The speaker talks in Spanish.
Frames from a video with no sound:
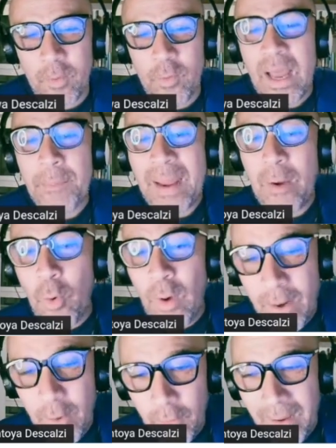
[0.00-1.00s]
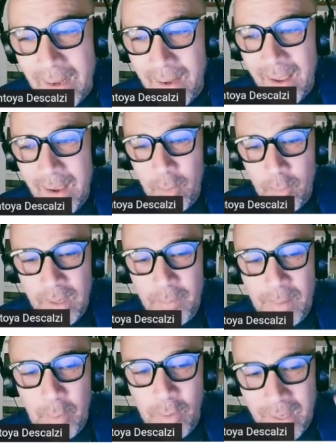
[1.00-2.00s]
una peluca no vale, ¿ah? Una ah,
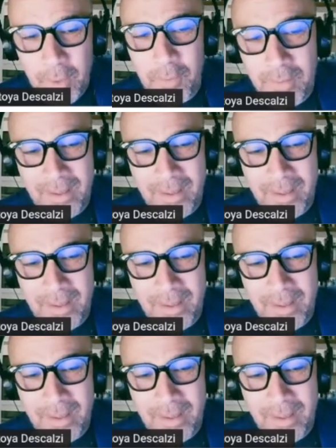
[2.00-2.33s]
peluca no,